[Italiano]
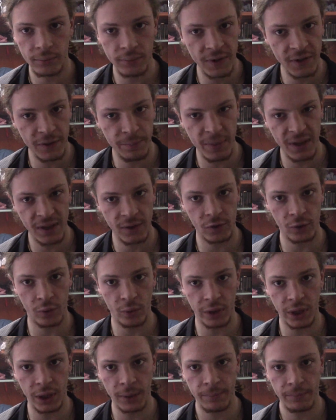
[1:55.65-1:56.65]

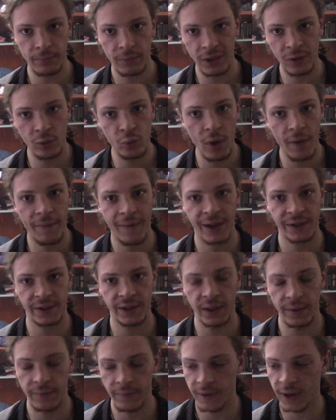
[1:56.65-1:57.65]
spezzoni, in due fasi
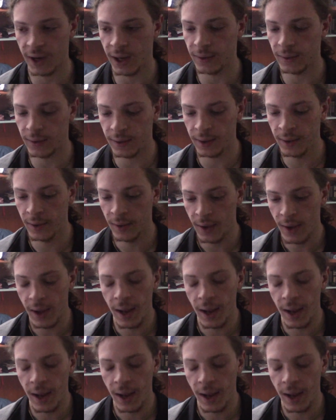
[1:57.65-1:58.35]
differenti.